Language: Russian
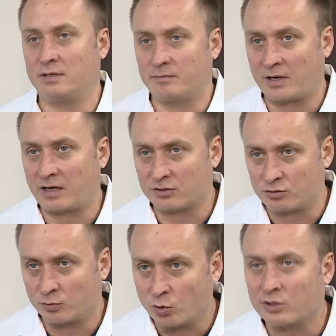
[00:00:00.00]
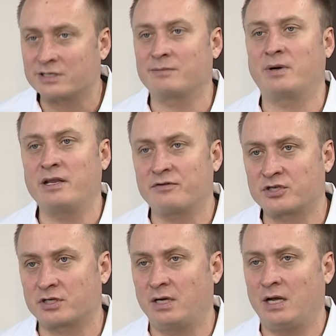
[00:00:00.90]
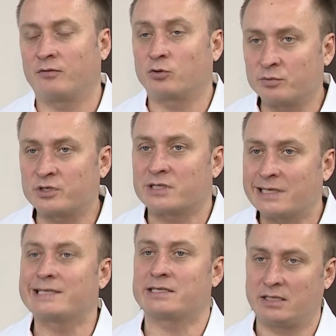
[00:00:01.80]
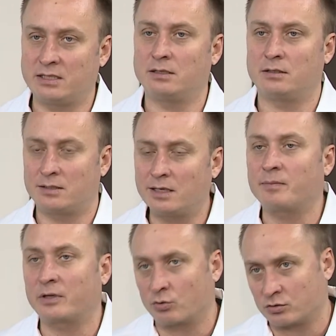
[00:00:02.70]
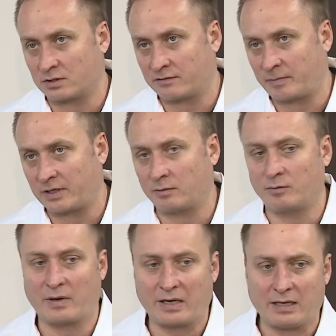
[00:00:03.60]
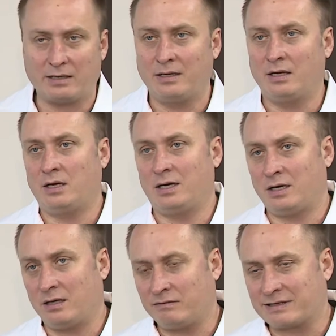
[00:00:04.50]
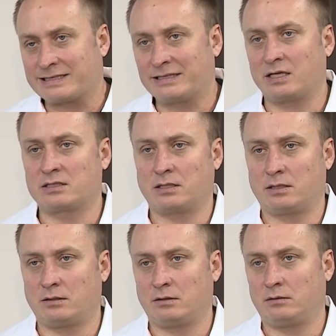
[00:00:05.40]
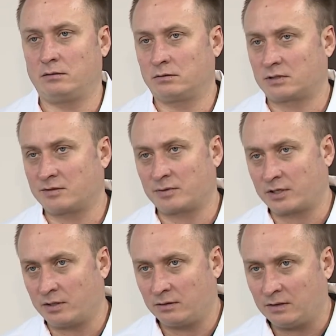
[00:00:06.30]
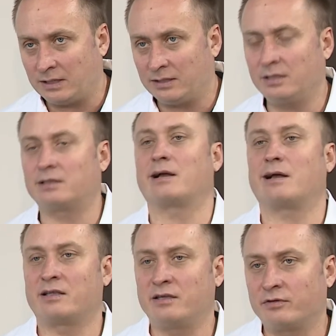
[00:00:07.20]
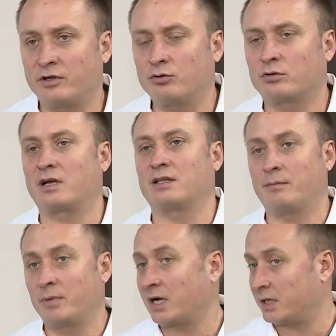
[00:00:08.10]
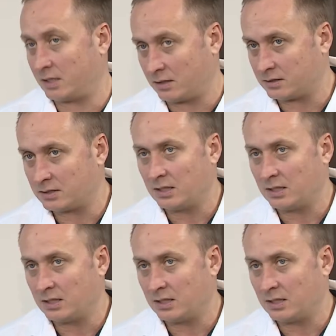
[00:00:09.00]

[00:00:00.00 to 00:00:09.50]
Да? Пока что много заболевших, в том числе и среди детей и подростков. Поэтому пока э, вакцинация, э, скажем так, не, не так активно идет, как нам бы хотелось.